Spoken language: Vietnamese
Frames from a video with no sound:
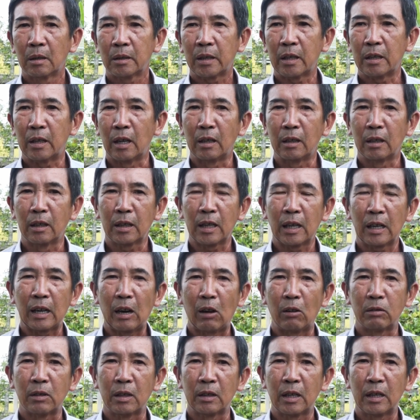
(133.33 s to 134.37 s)
xây dựng được cây
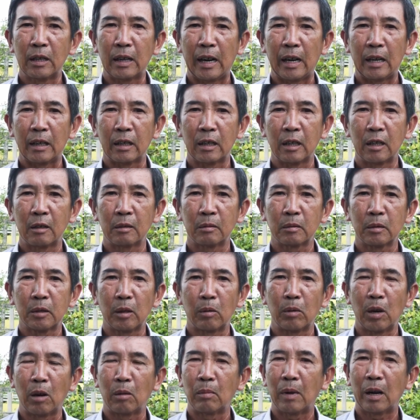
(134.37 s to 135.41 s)
cầu như thế này
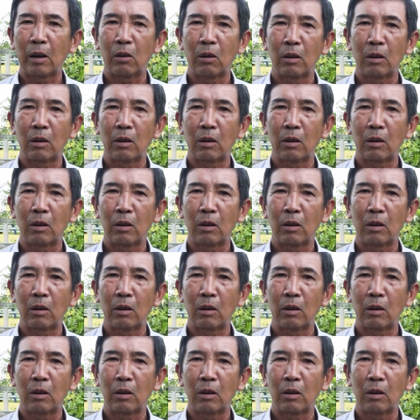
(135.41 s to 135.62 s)
trong lòng bà